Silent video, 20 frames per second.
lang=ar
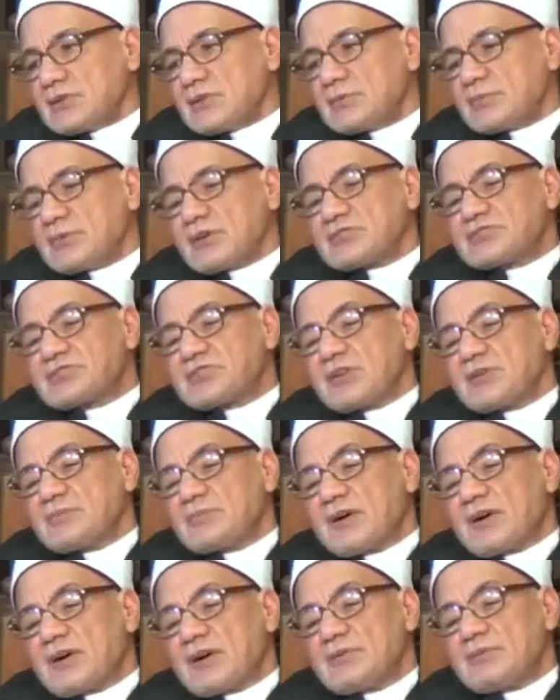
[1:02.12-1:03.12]
يبقى ازاي
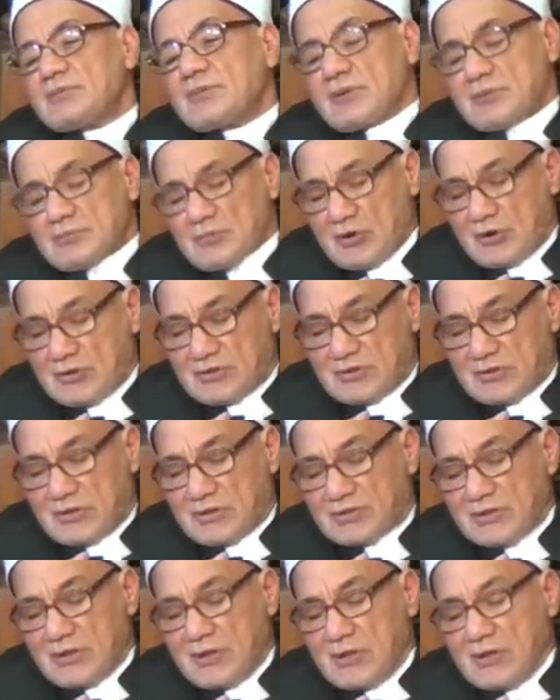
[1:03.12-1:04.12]
بقى
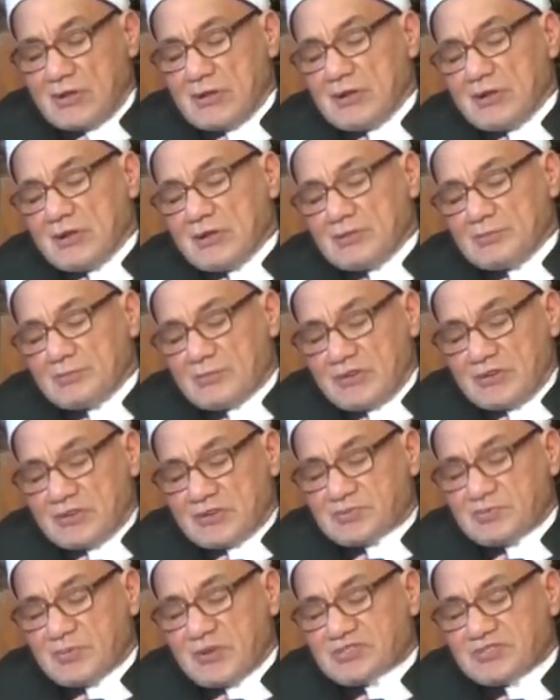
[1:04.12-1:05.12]
المعاندات
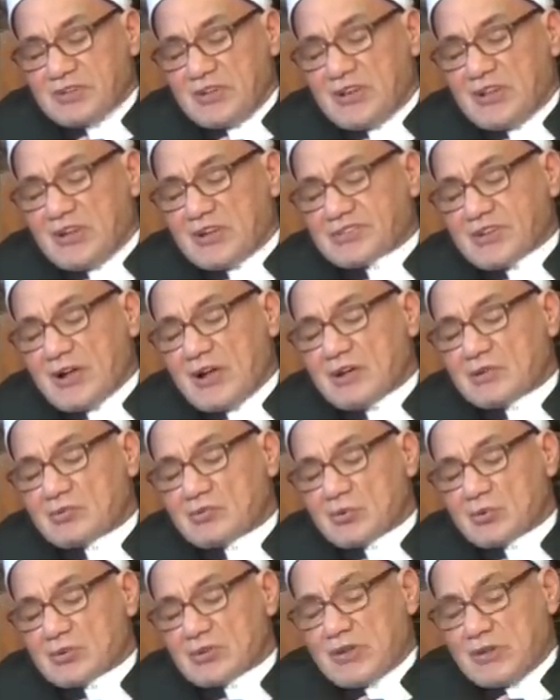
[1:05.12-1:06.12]
بالنسبة إلى
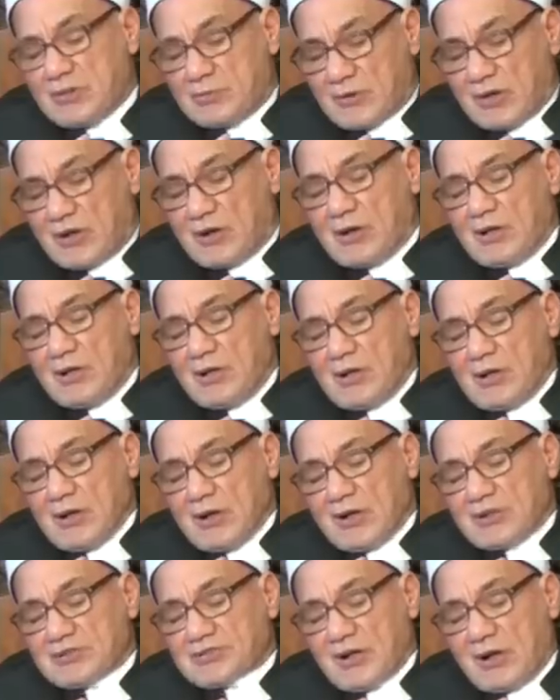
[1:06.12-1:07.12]
تحققهما
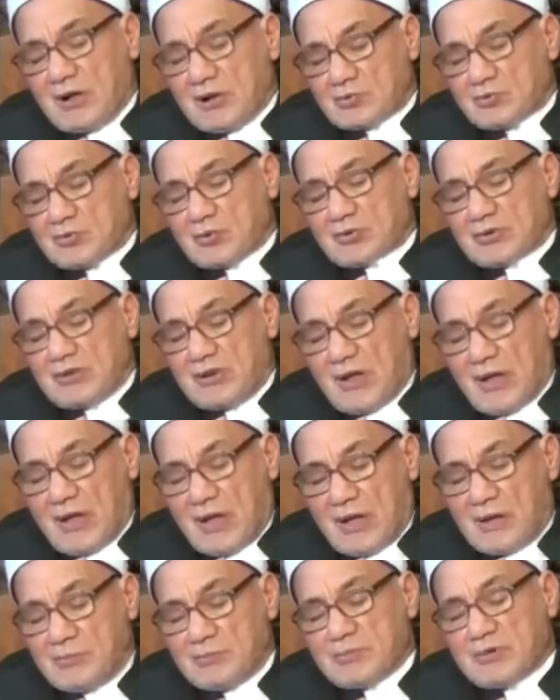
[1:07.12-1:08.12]
أي تحقق
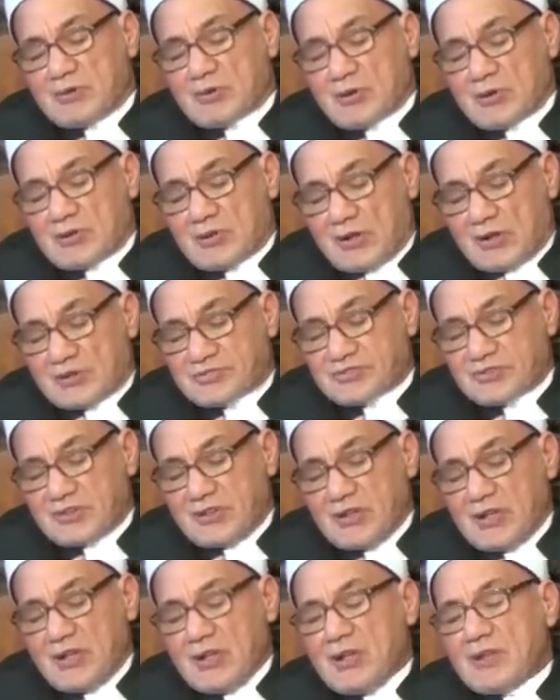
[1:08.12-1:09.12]
العام والخاص
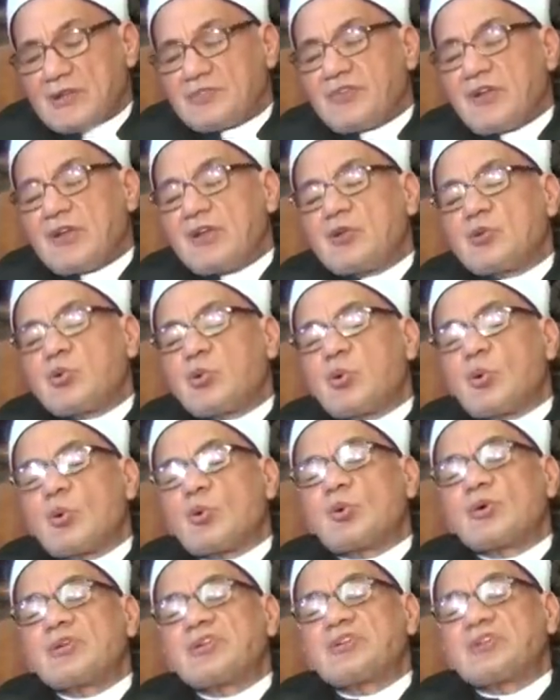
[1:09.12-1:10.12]
في
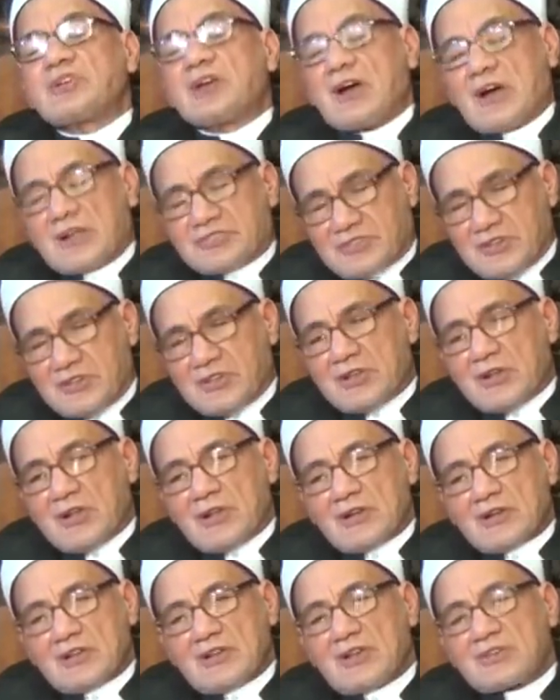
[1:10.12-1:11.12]
الهويات
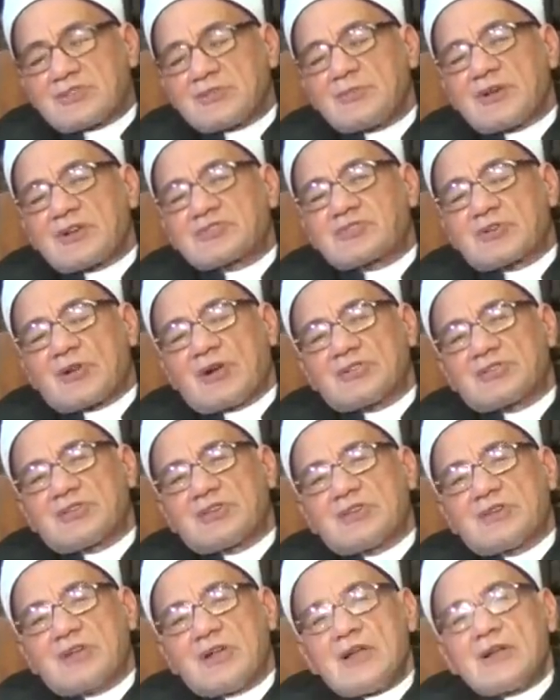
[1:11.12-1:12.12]
لازم أشرح
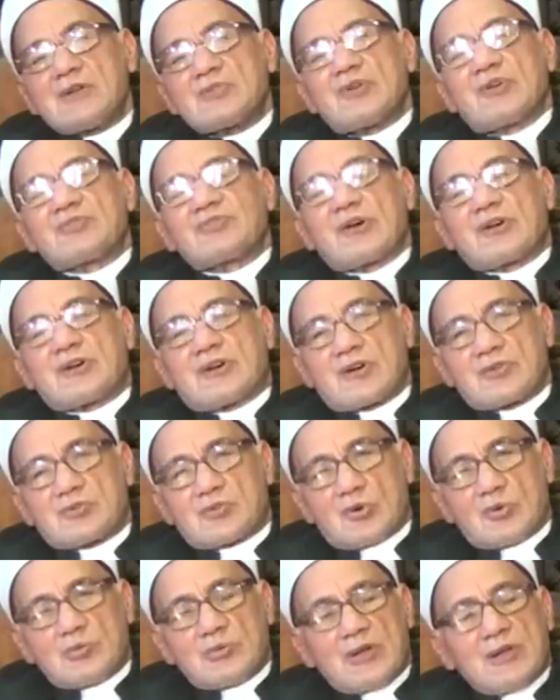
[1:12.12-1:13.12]
دي
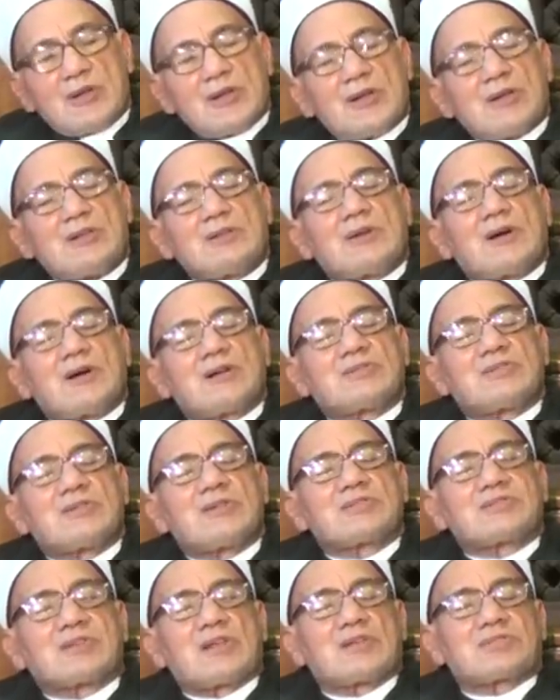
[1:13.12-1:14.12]
وأفكركم ان
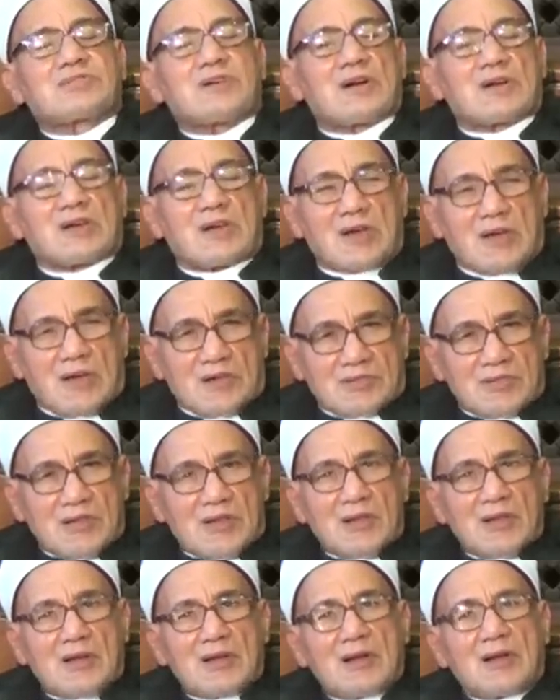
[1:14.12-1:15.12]
عندنا ثلاث حاجات
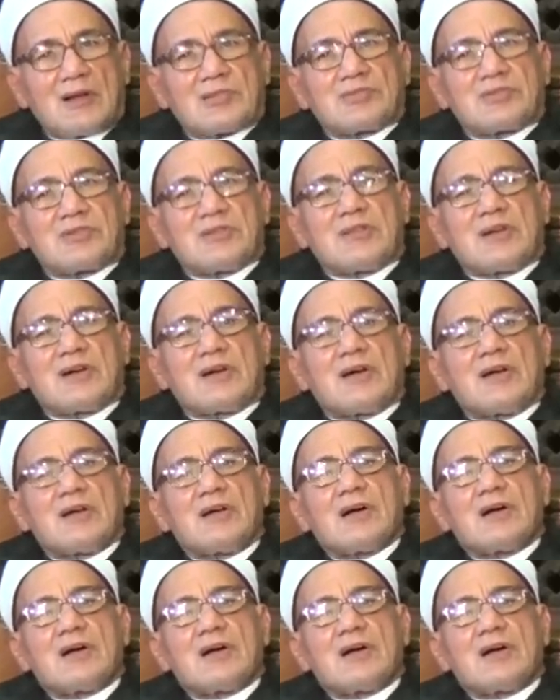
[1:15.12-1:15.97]
عندنا